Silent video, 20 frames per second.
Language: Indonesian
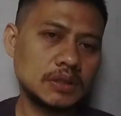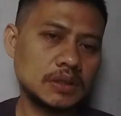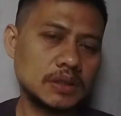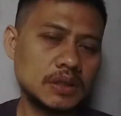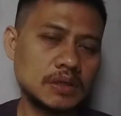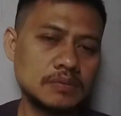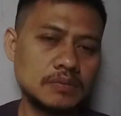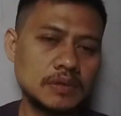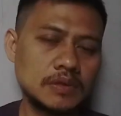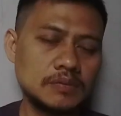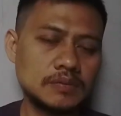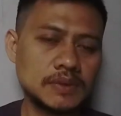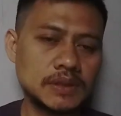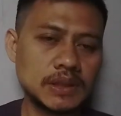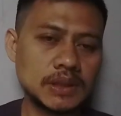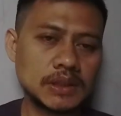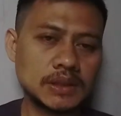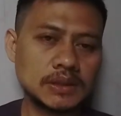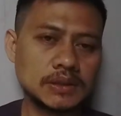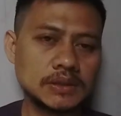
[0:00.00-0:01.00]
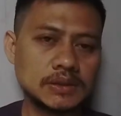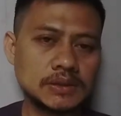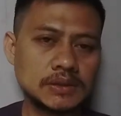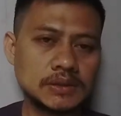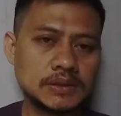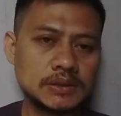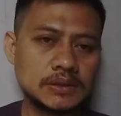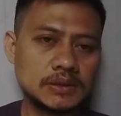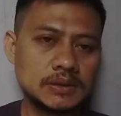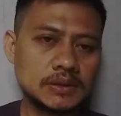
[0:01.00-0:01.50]
tidak mau minyak
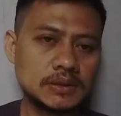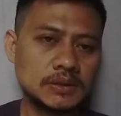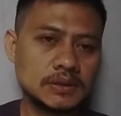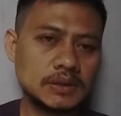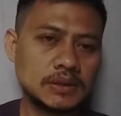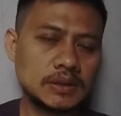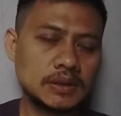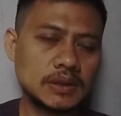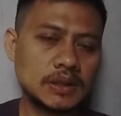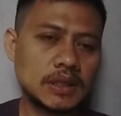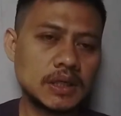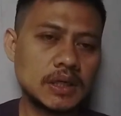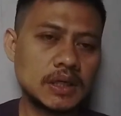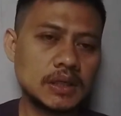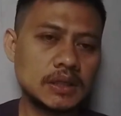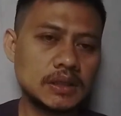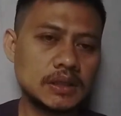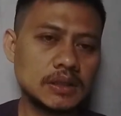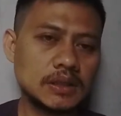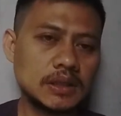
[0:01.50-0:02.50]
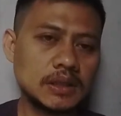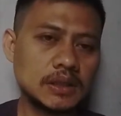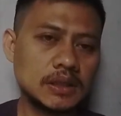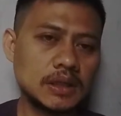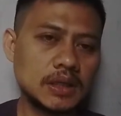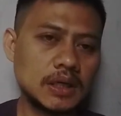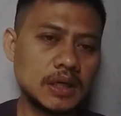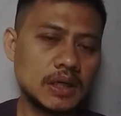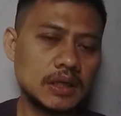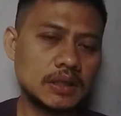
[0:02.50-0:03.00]
jadi enggak hindari
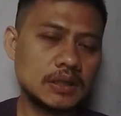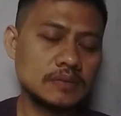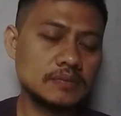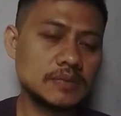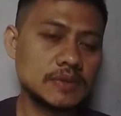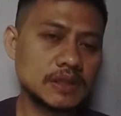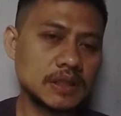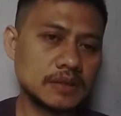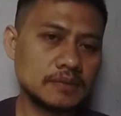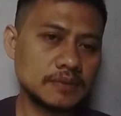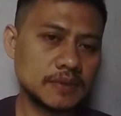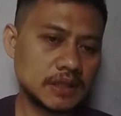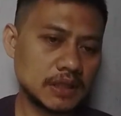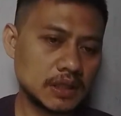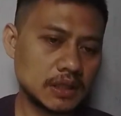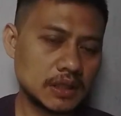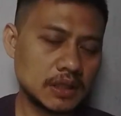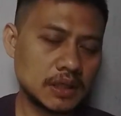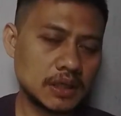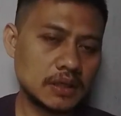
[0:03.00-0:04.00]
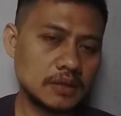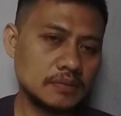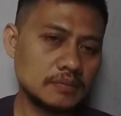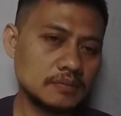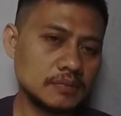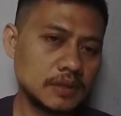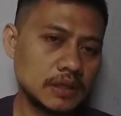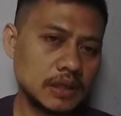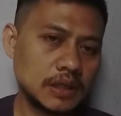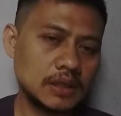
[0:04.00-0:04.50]
yang ada minyak minyaknya ya
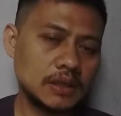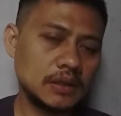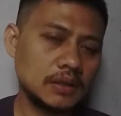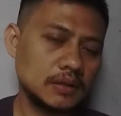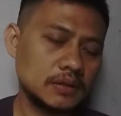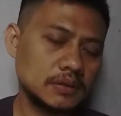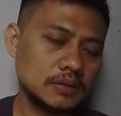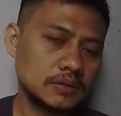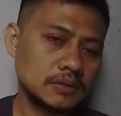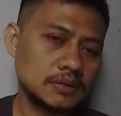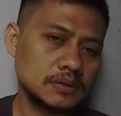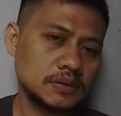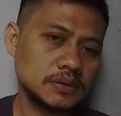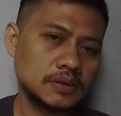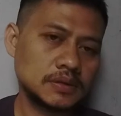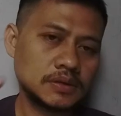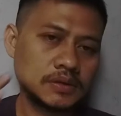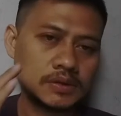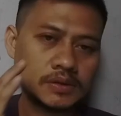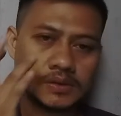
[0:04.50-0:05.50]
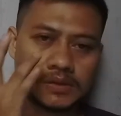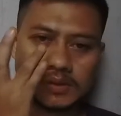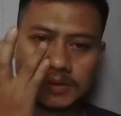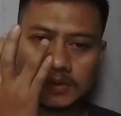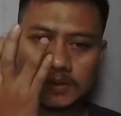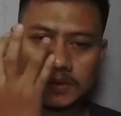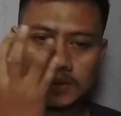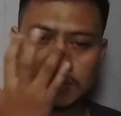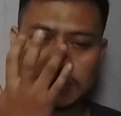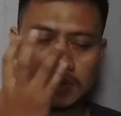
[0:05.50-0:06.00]
biar
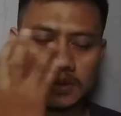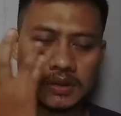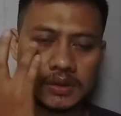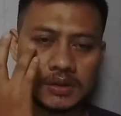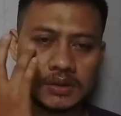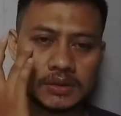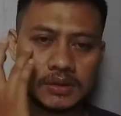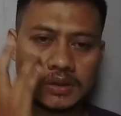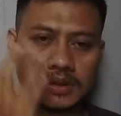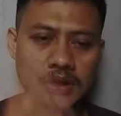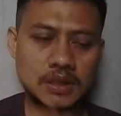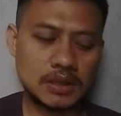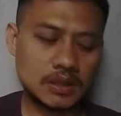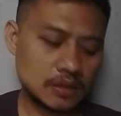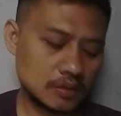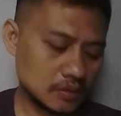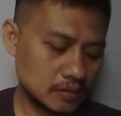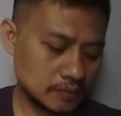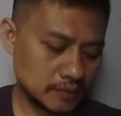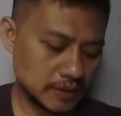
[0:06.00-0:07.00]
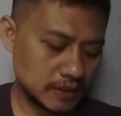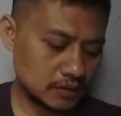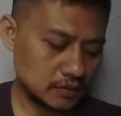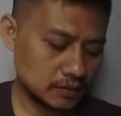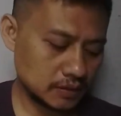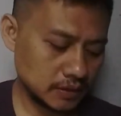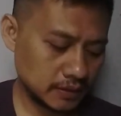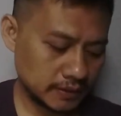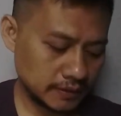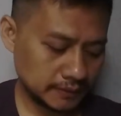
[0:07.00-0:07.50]
uh, tidak ada
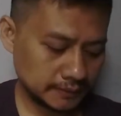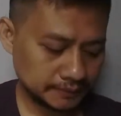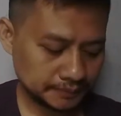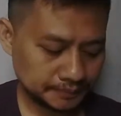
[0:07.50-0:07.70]
komedonya ya